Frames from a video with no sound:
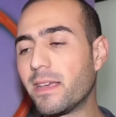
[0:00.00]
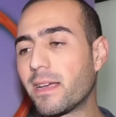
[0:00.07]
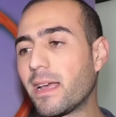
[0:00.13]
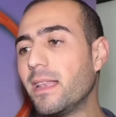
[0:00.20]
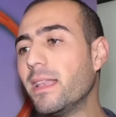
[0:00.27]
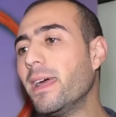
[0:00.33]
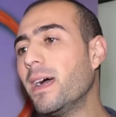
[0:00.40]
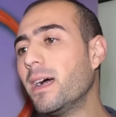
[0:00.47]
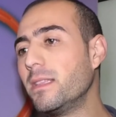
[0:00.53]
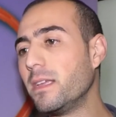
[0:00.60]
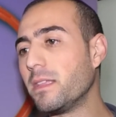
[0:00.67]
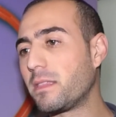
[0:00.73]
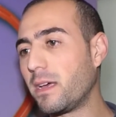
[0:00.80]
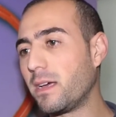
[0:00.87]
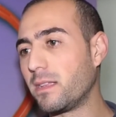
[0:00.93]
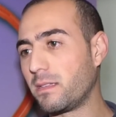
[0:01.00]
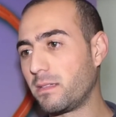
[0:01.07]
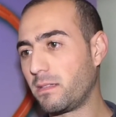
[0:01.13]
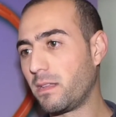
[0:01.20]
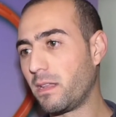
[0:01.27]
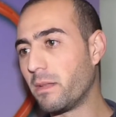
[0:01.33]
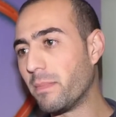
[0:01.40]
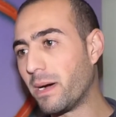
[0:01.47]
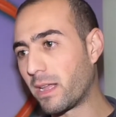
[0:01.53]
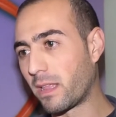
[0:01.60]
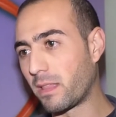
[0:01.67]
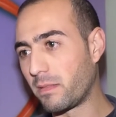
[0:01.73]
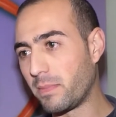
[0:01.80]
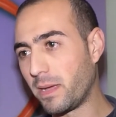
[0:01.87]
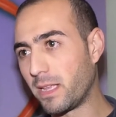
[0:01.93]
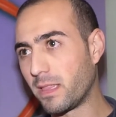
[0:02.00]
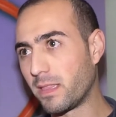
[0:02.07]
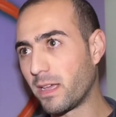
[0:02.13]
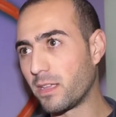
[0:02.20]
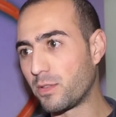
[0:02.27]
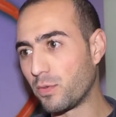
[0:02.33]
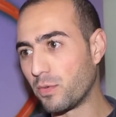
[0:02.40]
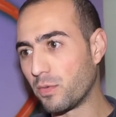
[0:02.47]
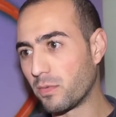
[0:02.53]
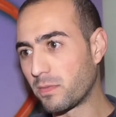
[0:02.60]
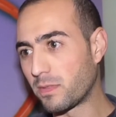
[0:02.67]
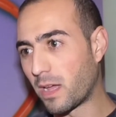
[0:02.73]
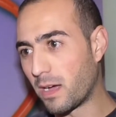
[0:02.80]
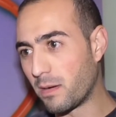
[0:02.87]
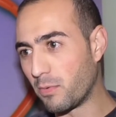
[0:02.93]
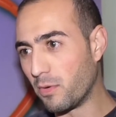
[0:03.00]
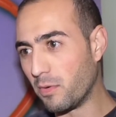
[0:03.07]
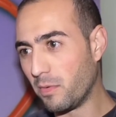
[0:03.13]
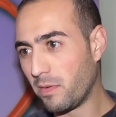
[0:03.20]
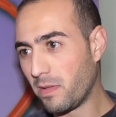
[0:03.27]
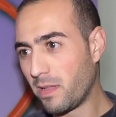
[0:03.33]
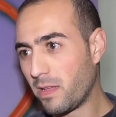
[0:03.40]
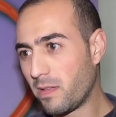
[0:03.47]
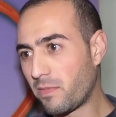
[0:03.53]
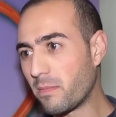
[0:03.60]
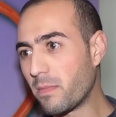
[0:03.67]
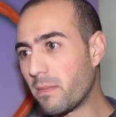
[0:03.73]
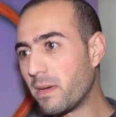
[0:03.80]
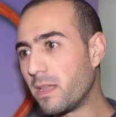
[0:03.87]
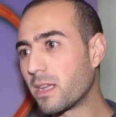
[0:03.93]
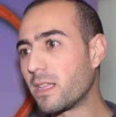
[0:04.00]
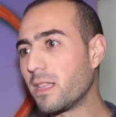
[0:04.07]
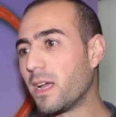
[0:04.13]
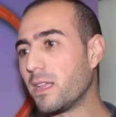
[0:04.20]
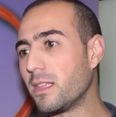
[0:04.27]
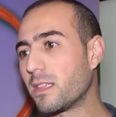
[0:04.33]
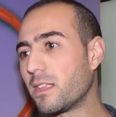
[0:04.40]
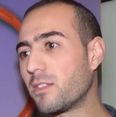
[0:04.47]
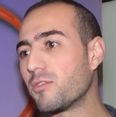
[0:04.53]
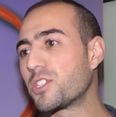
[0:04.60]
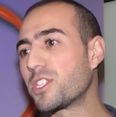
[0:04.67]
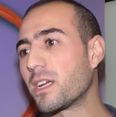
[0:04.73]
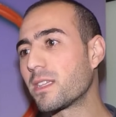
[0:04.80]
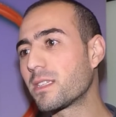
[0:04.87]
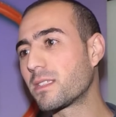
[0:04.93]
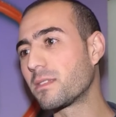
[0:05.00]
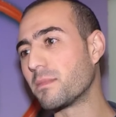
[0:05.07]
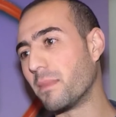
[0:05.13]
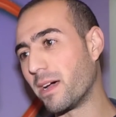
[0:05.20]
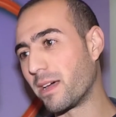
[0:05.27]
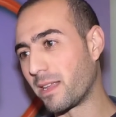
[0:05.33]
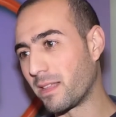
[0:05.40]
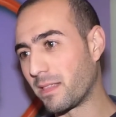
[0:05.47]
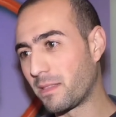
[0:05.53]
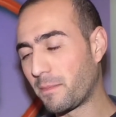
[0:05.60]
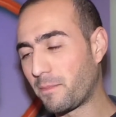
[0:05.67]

إذا كان الحديث عن المرض بحد ذاته طابو فما بالك الحديث أنه الشخص مريض